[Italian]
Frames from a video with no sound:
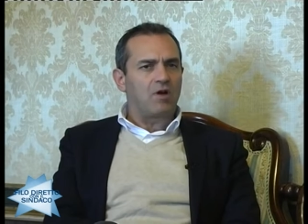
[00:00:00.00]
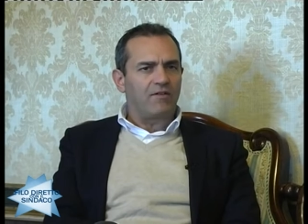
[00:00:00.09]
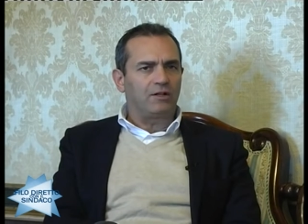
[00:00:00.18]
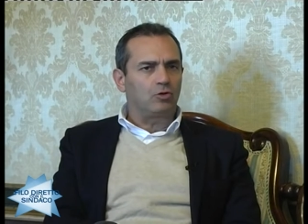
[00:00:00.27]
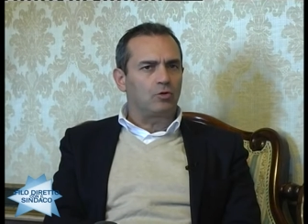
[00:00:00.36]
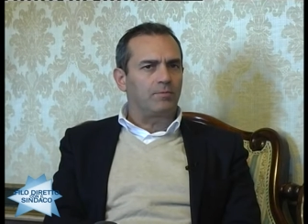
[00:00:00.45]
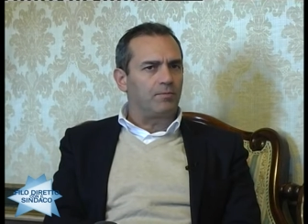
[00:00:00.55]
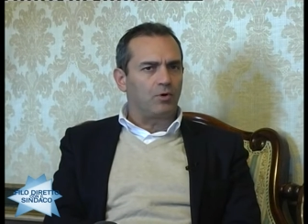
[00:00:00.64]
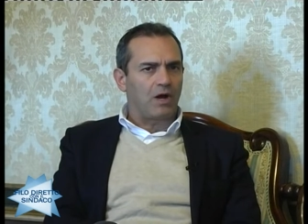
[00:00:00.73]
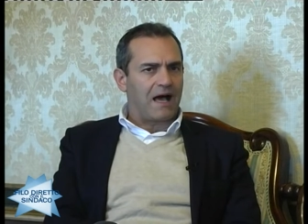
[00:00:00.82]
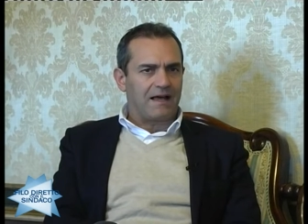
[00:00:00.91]
evento
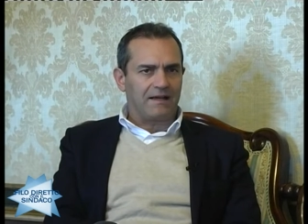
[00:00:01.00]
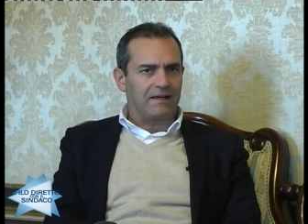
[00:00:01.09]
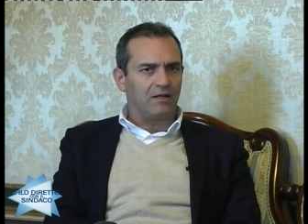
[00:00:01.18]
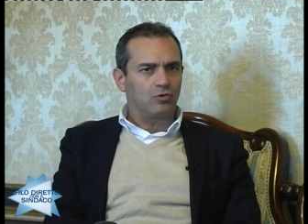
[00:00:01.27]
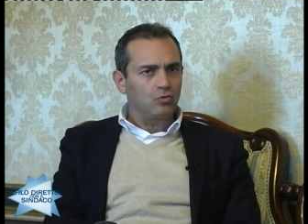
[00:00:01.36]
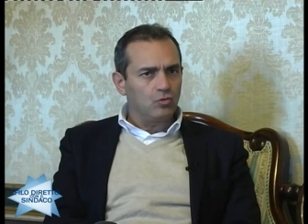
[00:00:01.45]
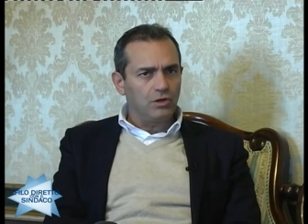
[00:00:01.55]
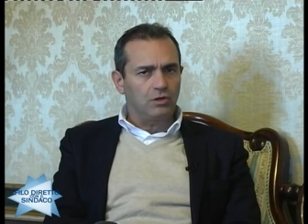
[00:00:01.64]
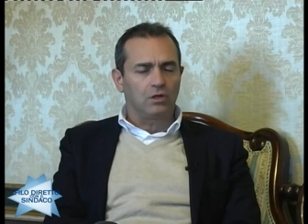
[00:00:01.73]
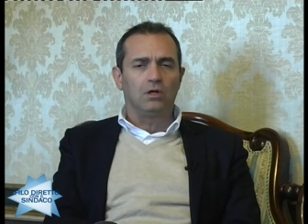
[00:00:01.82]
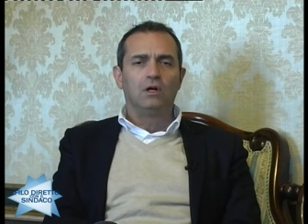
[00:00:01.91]
popolare,
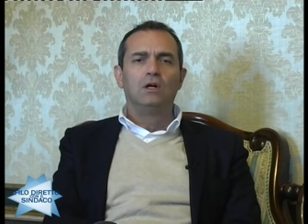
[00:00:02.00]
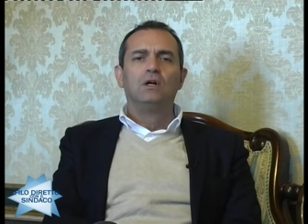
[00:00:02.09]
gratuito,